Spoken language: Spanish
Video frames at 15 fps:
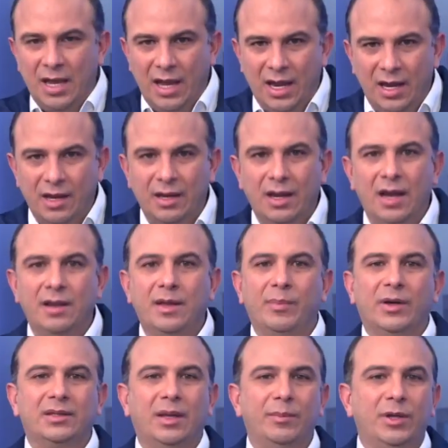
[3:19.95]
en el
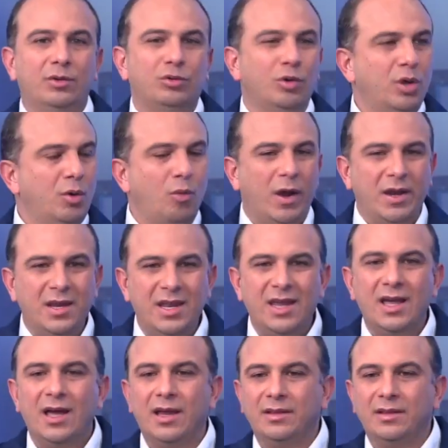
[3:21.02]
departamento de Guainía,